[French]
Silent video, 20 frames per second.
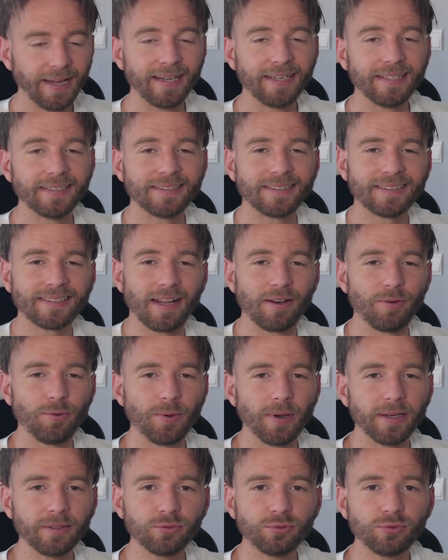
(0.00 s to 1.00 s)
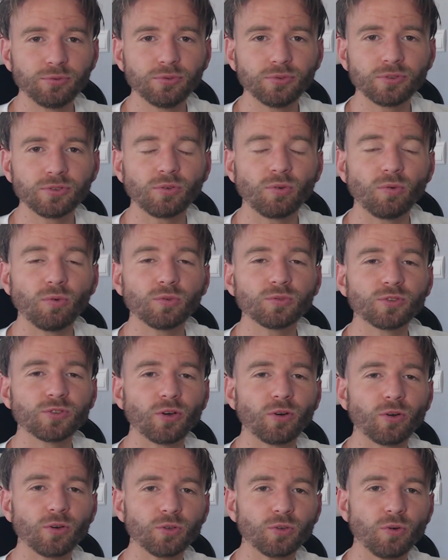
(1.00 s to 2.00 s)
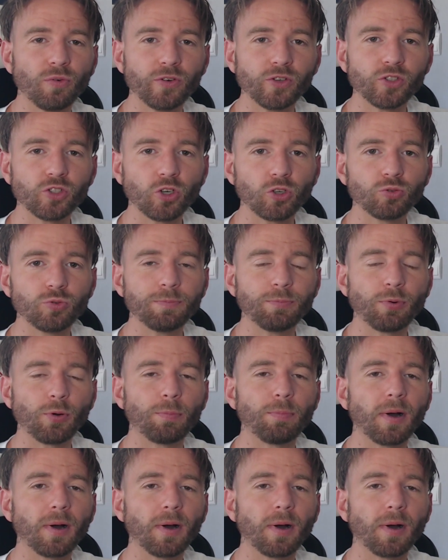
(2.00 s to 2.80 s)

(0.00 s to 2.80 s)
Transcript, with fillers: Salut à tous, on se retrouve aujourd'hui pour